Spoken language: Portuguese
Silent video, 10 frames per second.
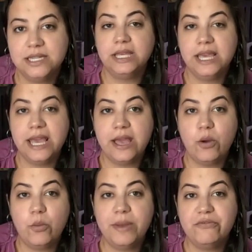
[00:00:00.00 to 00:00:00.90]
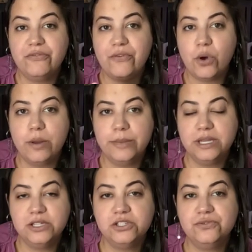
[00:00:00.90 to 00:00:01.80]
que é uma
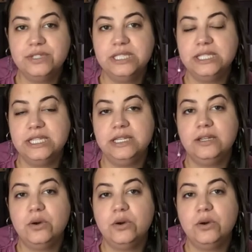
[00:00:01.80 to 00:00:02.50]
forma de você